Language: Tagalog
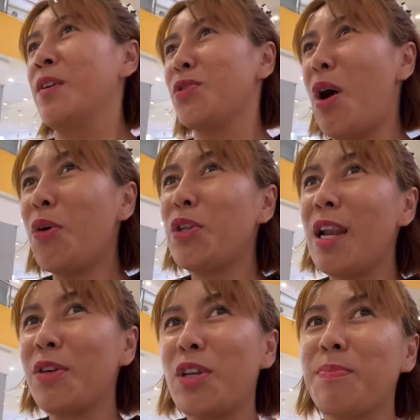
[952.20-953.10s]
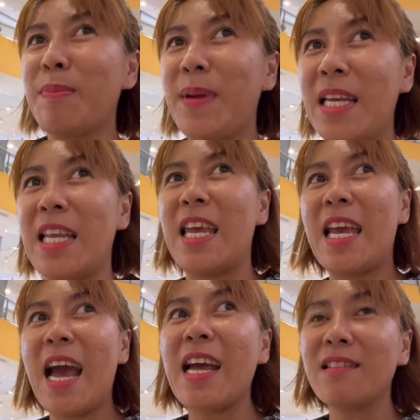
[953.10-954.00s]
So ako na lang yung nagpipili
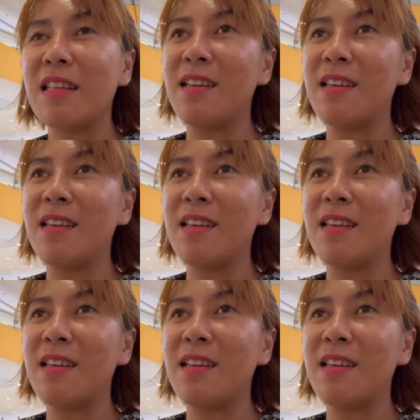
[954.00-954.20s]
at